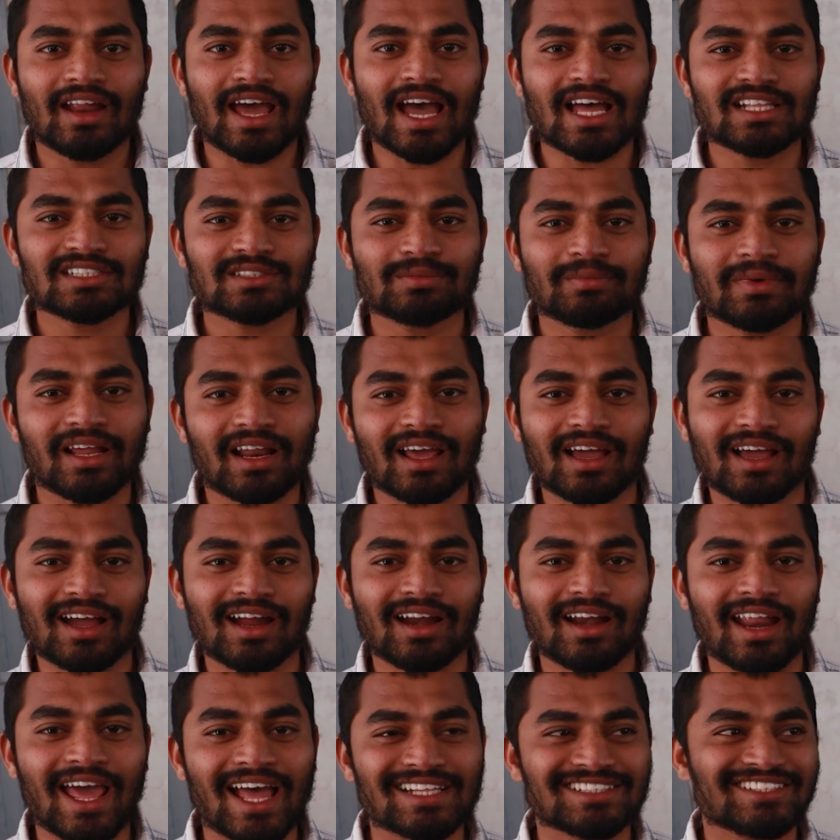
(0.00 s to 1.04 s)
డ్యాన్స్ మేరక
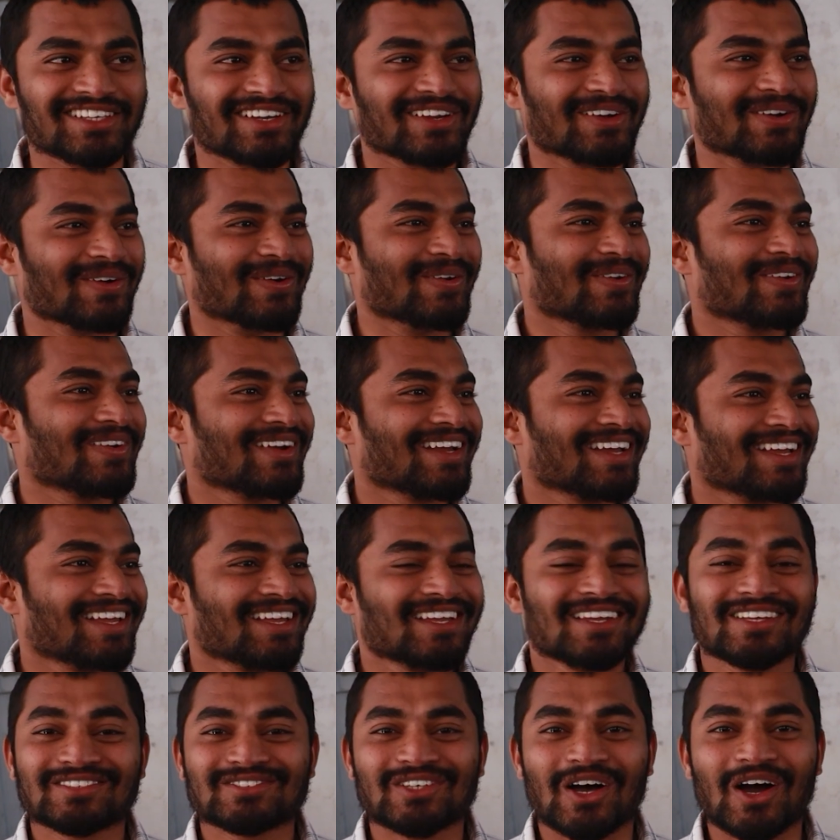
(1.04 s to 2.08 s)
డ్యాన్స్ ఇరుకు
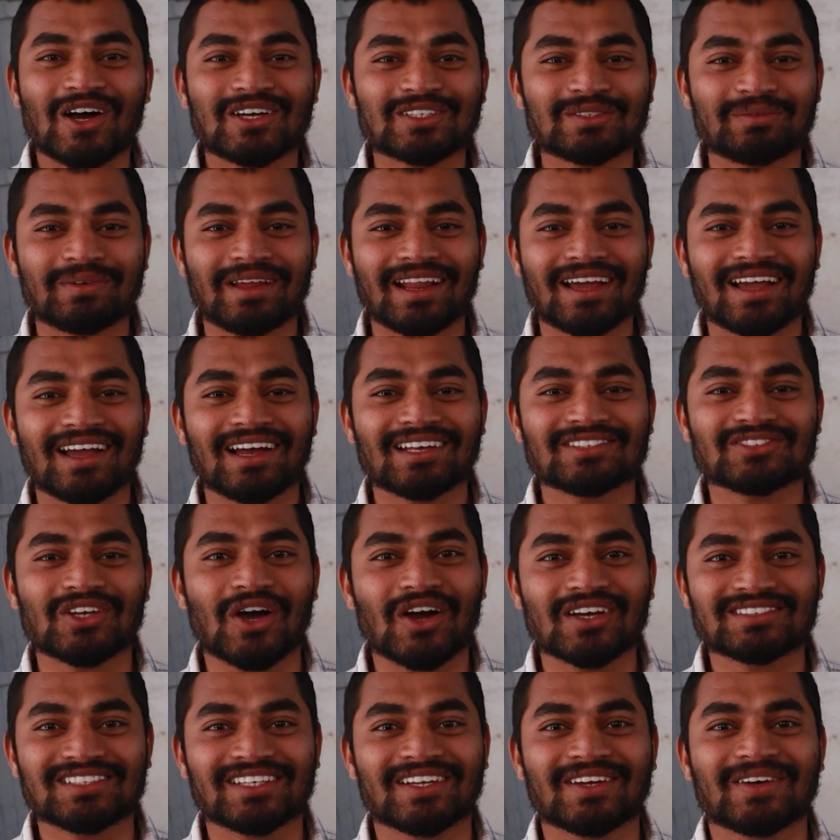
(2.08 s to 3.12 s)
సాంగ్స్ మేరక
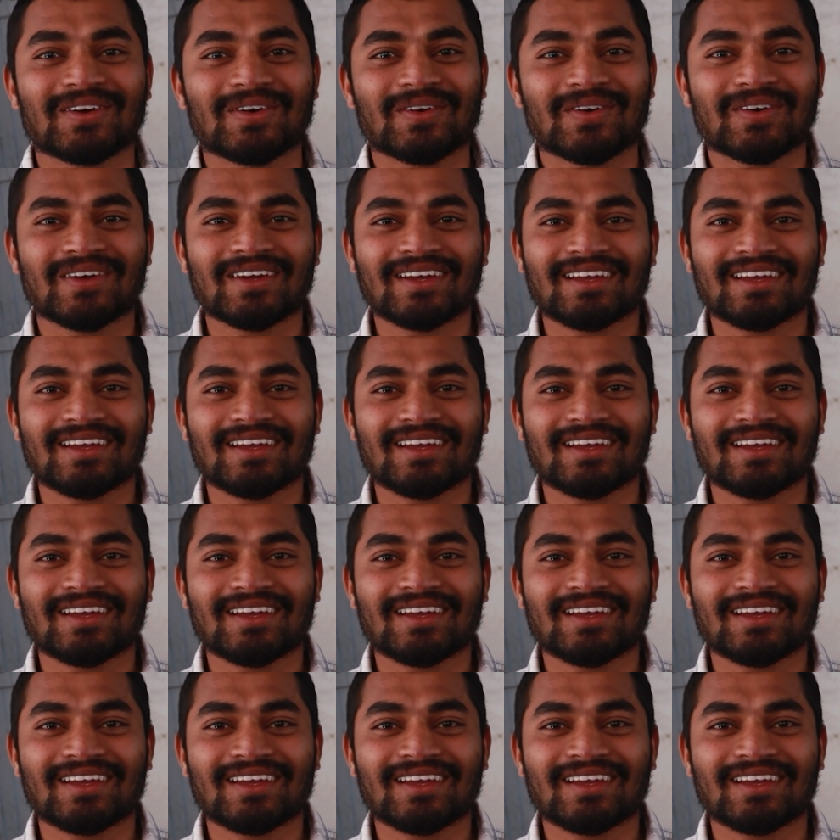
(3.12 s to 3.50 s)
సాంగ్స్ ఇరుకు